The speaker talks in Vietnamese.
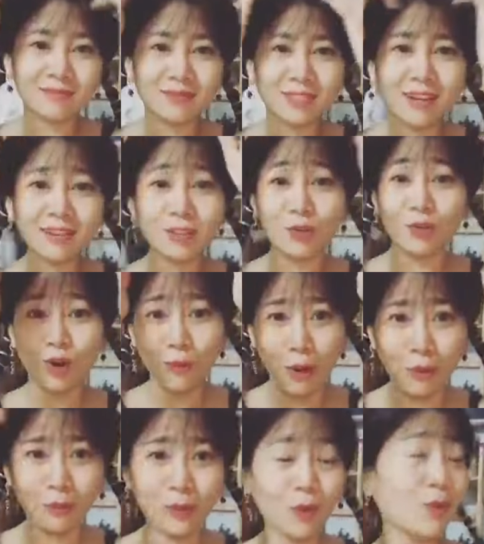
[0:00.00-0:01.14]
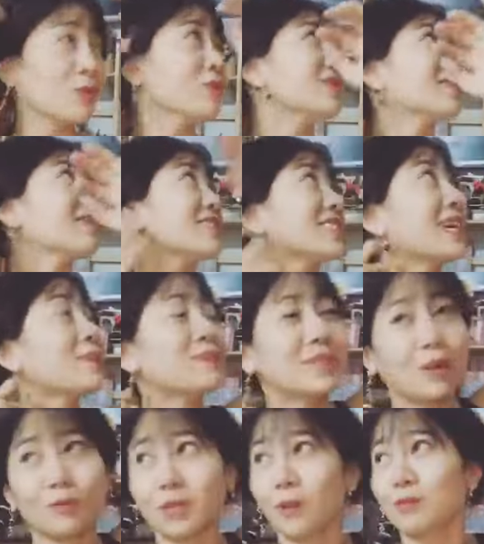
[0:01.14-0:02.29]
Rất nhiều gấu bông luôn Xếp
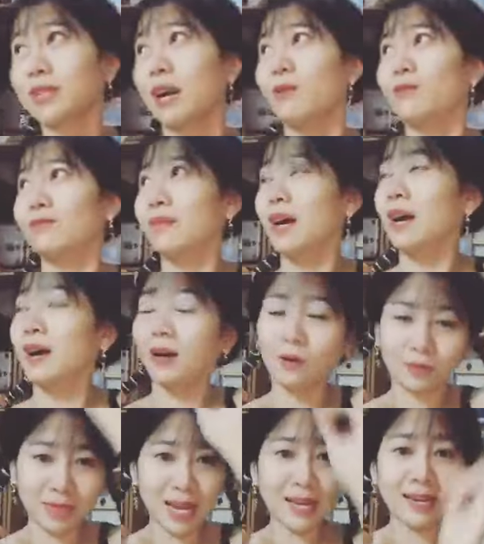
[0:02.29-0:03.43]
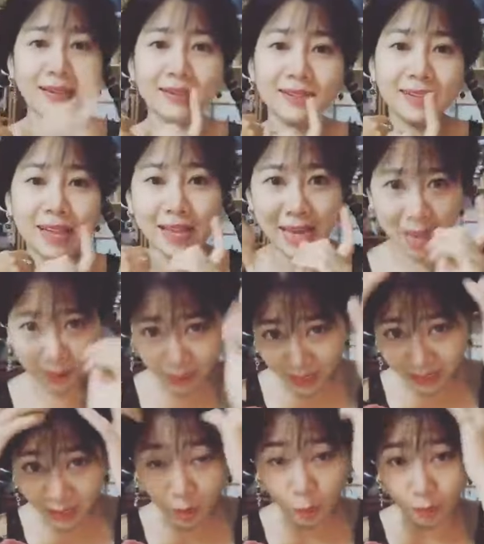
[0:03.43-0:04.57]
chồng chồng chồng À không, đã đi để đem đi
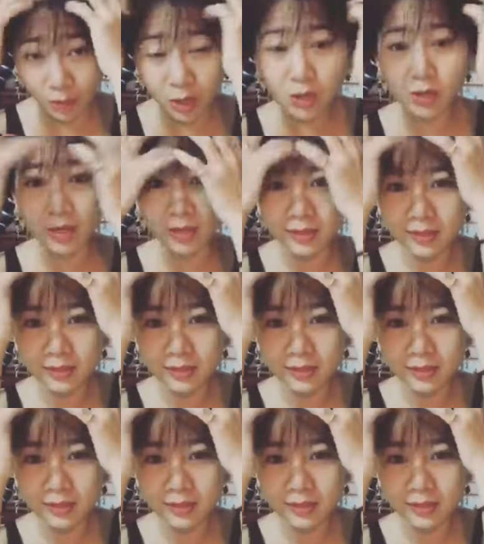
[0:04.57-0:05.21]
cho mỡ rồi